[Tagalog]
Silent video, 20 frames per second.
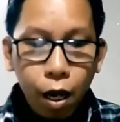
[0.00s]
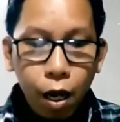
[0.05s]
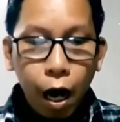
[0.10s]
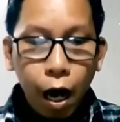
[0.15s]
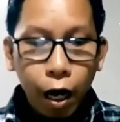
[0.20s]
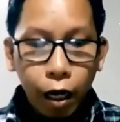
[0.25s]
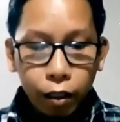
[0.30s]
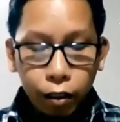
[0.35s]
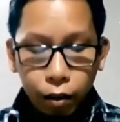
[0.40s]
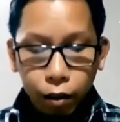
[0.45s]

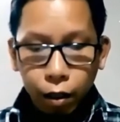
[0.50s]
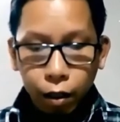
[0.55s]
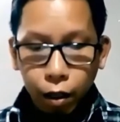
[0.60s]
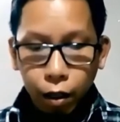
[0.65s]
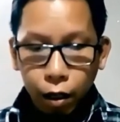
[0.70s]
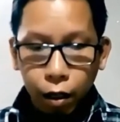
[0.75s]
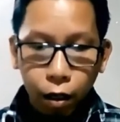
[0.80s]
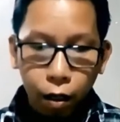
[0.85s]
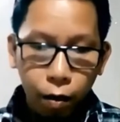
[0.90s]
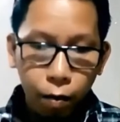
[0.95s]
At
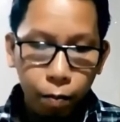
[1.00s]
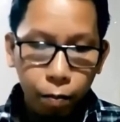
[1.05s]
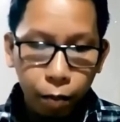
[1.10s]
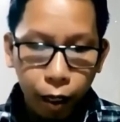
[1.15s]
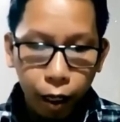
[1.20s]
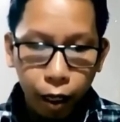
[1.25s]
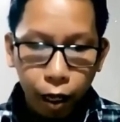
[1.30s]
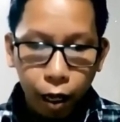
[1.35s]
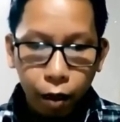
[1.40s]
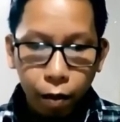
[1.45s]

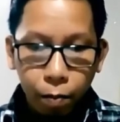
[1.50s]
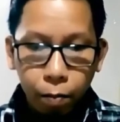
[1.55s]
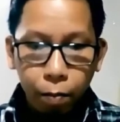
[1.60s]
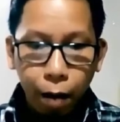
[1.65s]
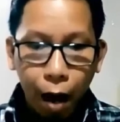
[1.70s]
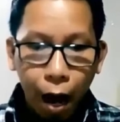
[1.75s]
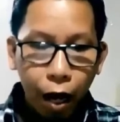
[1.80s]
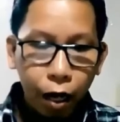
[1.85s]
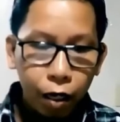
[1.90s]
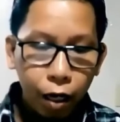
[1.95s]
bilang
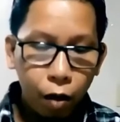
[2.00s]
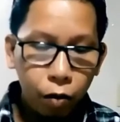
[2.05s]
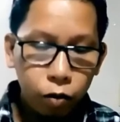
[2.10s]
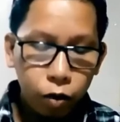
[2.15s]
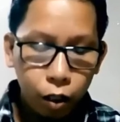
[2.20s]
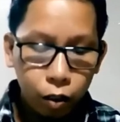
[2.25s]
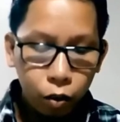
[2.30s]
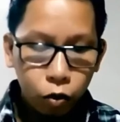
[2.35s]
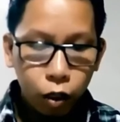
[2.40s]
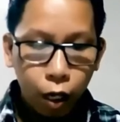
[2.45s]

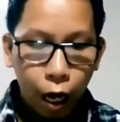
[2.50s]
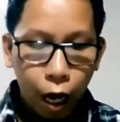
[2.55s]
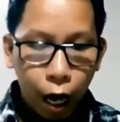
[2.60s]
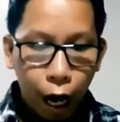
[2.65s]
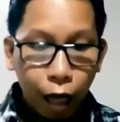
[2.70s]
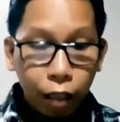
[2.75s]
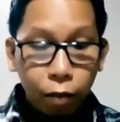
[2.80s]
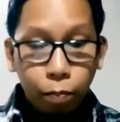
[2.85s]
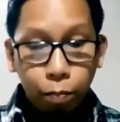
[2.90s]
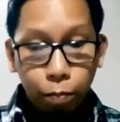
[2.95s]
background dito sa
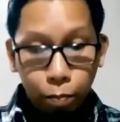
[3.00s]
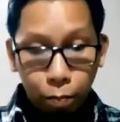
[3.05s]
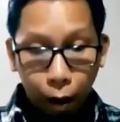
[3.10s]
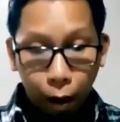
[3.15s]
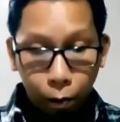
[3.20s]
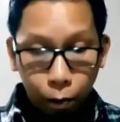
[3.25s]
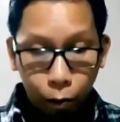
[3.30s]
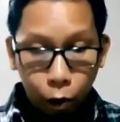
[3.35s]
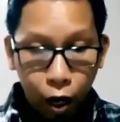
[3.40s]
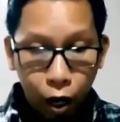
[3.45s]
at
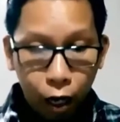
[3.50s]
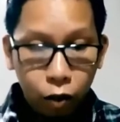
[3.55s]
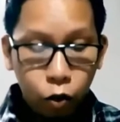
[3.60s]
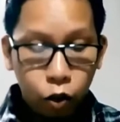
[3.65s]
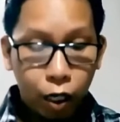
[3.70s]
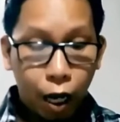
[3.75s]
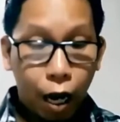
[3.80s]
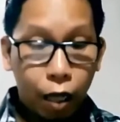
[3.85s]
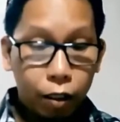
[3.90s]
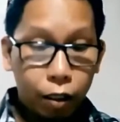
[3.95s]
pagpunado
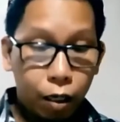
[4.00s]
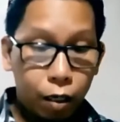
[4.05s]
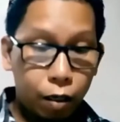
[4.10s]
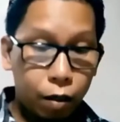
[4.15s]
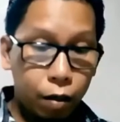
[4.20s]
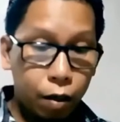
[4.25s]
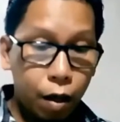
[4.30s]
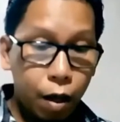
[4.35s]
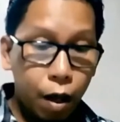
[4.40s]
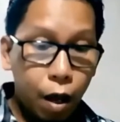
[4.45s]
sa
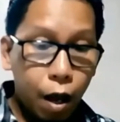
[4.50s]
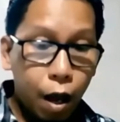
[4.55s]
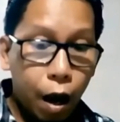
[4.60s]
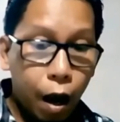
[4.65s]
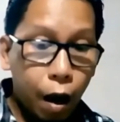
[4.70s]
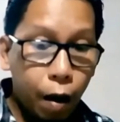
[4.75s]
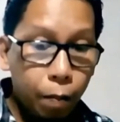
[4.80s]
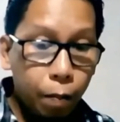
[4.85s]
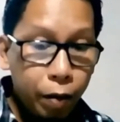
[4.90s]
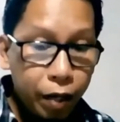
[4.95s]
ating
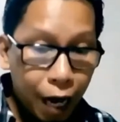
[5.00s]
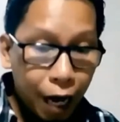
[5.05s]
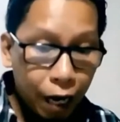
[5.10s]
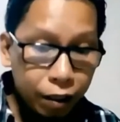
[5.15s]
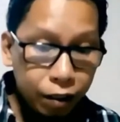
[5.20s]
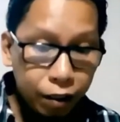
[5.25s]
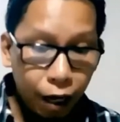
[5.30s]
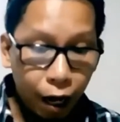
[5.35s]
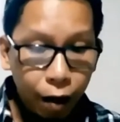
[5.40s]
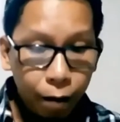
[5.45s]
uh,
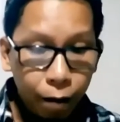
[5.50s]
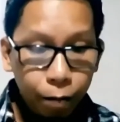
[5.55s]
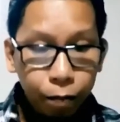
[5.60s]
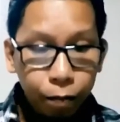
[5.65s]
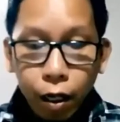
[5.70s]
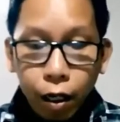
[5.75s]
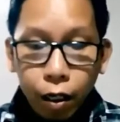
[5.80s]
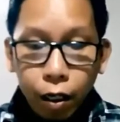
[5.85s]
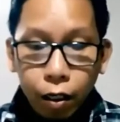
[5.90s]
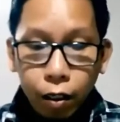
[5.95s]
binasa,
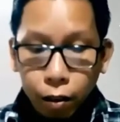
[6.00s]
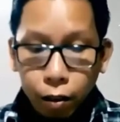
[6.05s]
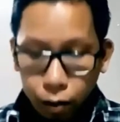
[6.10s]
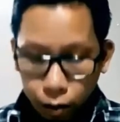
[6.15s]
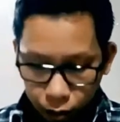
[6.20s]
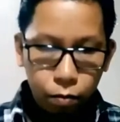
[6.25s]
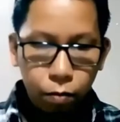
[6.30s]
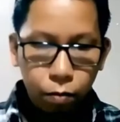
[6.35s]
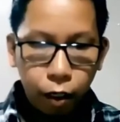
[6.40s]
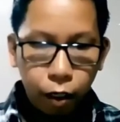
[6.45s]
ay
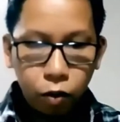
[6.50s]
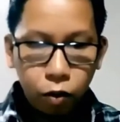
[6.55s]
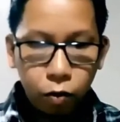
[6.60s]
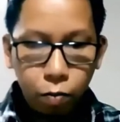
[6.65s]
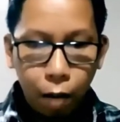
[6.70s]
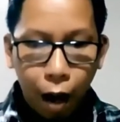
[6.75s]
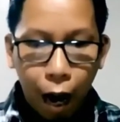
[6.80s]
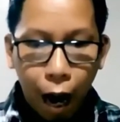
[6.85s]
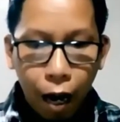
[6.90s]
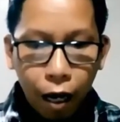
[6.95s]
mas
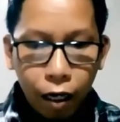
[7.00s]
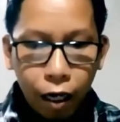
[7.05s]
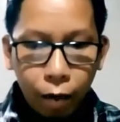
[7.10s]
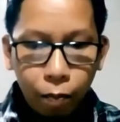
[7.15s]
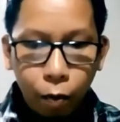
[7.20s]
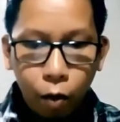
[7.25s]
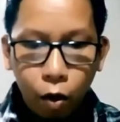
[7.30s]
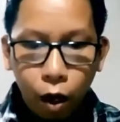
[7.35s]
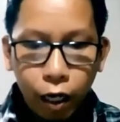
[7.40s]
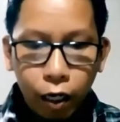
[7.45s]
maaga
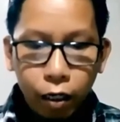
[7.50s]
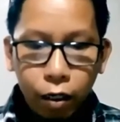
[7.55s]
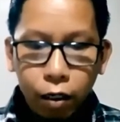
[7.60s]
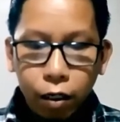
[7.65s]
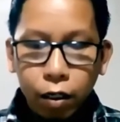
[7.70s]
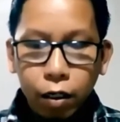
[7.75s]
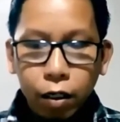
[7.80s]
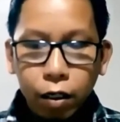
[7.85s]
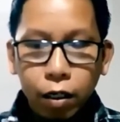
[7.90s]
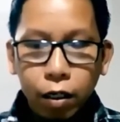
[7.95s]
po
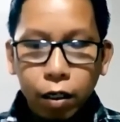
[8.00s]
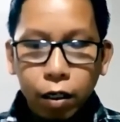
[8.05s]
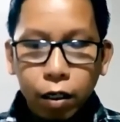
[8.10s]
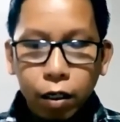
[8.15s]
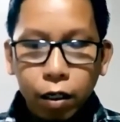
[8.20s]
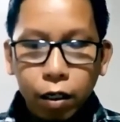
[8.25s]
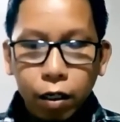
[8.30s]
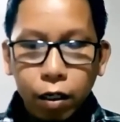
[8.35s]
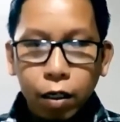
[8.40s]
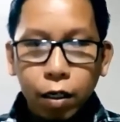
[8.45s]
ay
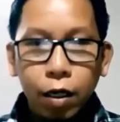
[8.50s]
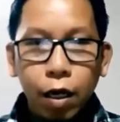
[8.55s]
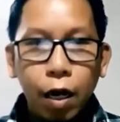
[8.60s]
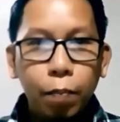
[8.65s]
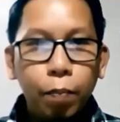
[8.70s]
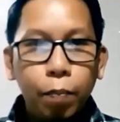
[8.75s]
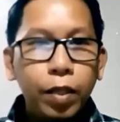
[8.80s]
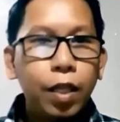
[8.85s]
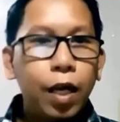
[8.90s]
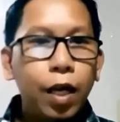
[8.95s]

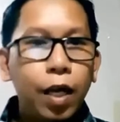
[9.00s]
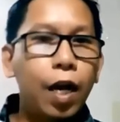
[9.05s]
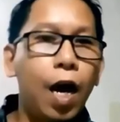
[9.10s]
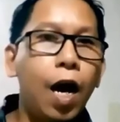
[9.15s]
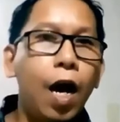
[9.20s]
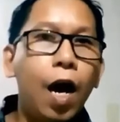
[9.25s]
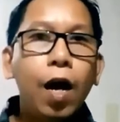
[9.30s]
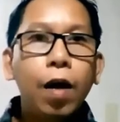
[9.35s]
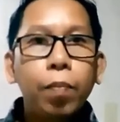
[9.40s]
nagpadala